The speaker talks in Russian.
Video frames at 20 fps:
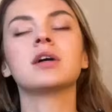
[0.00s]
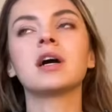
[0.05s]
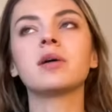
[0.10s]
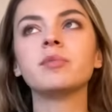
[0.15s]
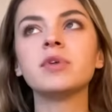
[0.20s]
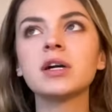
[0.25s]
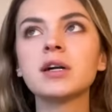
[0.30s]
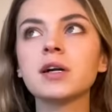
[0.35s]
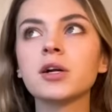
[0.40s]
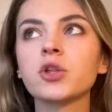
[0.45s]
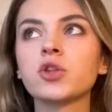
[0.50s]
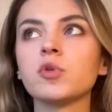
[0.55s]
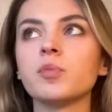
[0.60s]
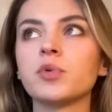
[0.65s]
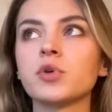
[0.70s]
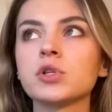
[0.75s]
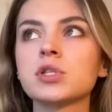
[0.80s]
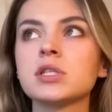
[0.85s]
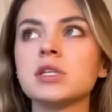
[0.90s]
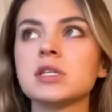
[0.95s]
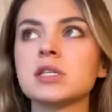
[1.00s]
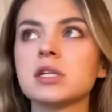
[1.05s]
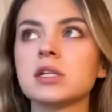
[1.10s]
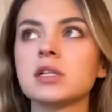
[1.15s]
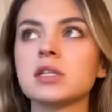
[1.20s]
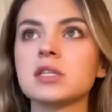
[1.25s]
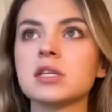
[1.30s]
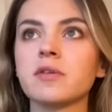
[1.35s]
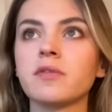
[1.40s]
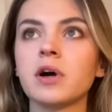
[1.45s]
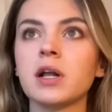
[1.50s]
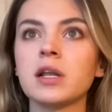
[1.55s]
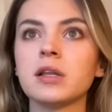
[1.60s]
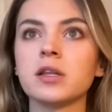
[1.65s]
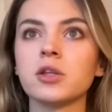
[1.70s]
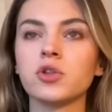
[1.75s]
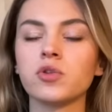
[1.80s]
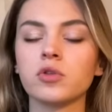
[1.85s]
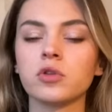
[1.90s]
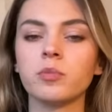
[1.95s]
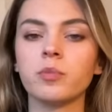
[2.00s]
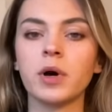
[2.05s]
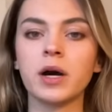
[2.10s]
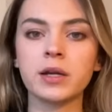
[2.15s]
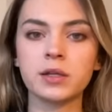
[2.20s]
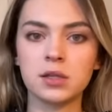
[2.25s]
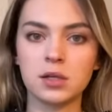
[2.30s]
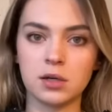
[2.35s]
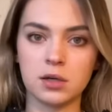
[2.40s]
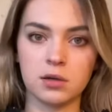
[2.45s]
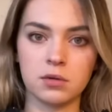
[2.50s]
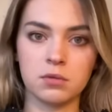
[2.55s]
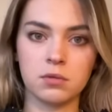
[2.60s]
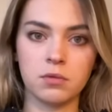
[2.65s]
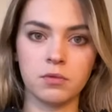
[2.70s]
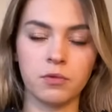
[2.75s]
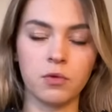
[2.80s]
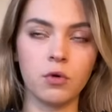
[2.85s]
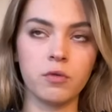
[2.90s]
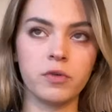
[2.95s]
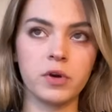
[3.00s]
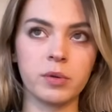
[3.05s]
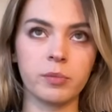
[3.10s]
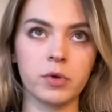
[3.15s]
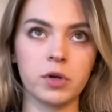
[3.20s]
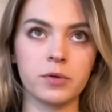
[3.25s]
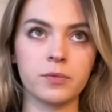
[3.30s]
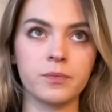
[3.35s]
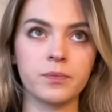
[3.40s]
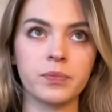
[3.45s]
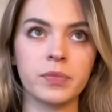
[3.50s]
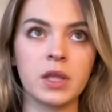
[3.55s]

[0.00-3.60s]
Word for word: Как мне кажется, просто не согласовали насчет бартера вовремя.